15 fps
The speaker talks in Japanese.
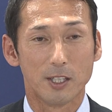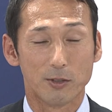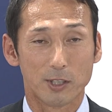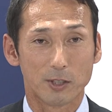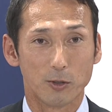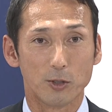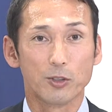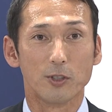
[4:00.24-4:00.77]
選手
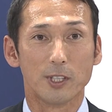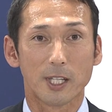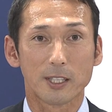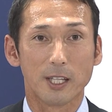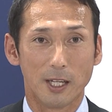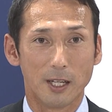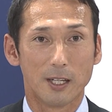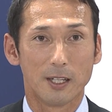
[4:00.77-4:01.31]
たちと一緒になっ
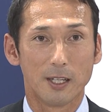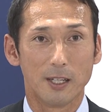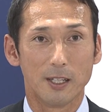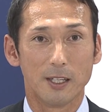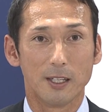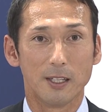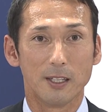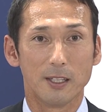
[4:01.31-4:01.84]
て、
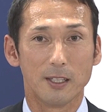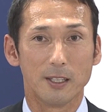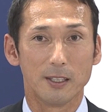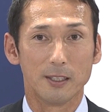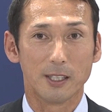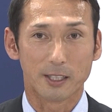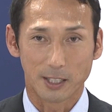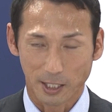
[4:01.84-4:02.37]

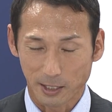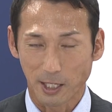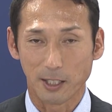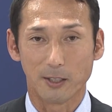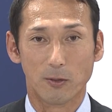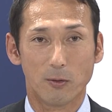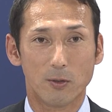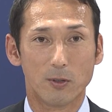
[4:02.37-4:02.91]
えー、やっていきた
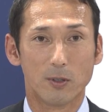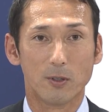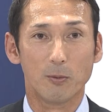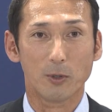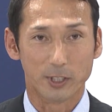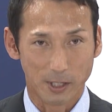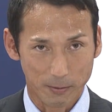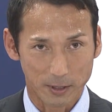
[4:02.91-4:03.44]
いと
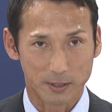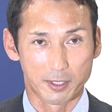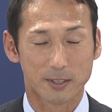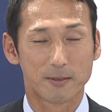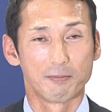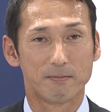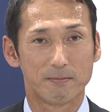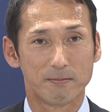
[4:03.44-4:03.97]
思っていま
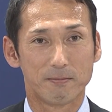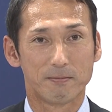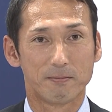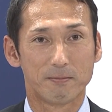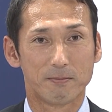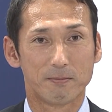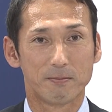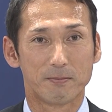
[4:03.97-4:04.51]
す。
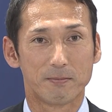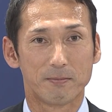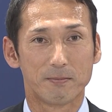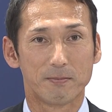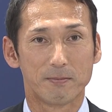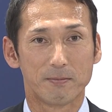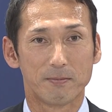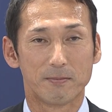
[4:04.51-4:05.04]

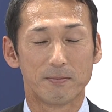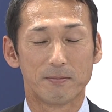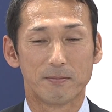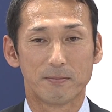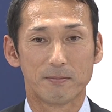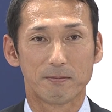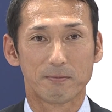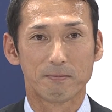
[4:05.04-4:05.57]
ありがとうご
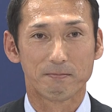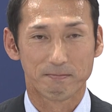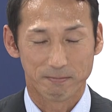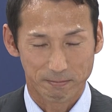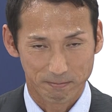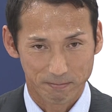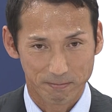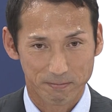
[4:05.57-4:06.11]
ざいま
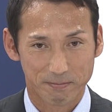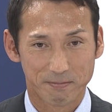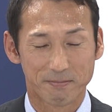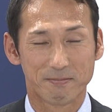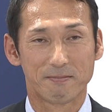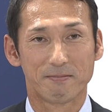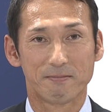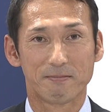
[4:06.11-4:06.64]
す。代
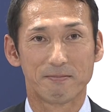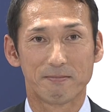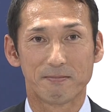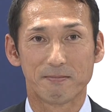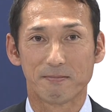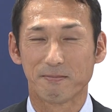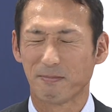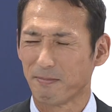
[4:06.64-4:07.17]
表か
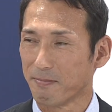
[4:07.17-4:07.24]
ら